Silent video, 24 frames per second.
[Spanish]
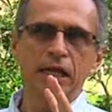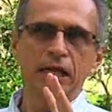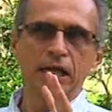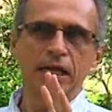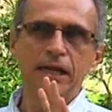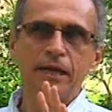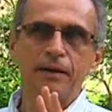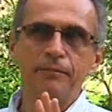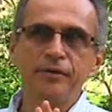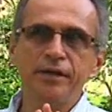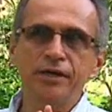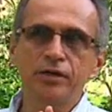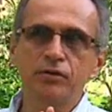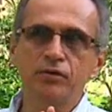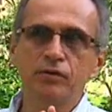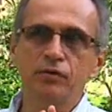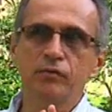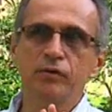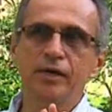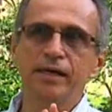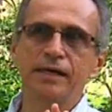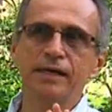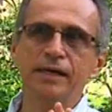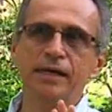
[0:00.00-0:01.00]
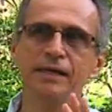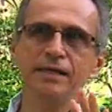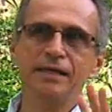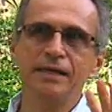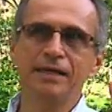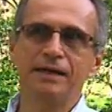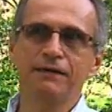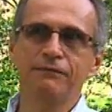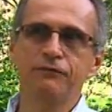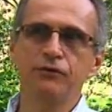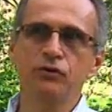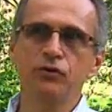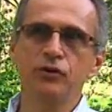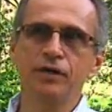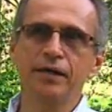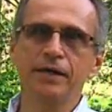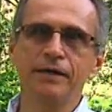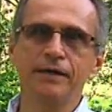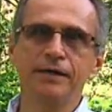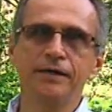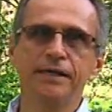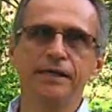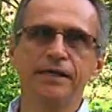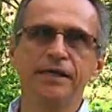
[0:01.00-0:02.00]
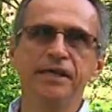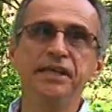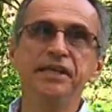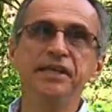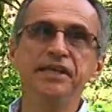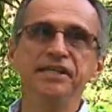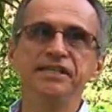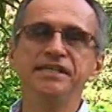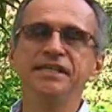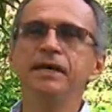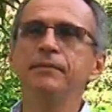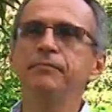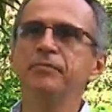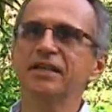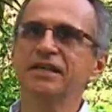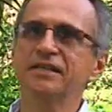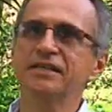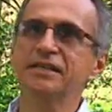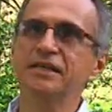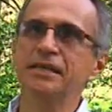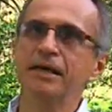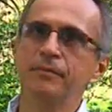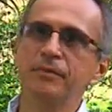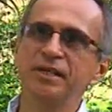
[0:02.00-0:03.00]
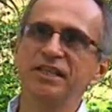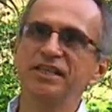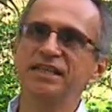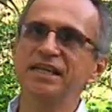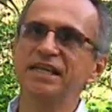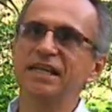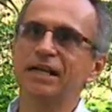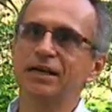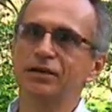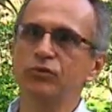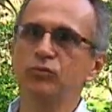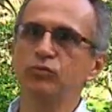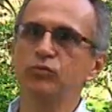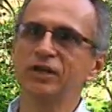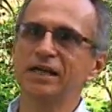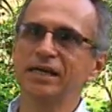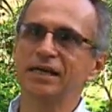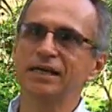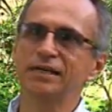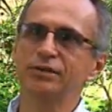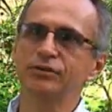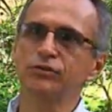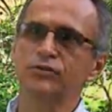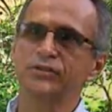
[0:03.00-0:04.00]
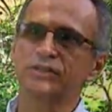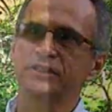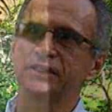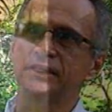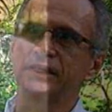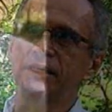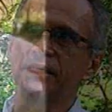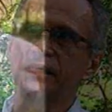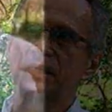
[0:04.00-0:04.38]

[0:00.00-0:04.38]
La microcuenca de la flora inicia prácticamente en la Comuna 14.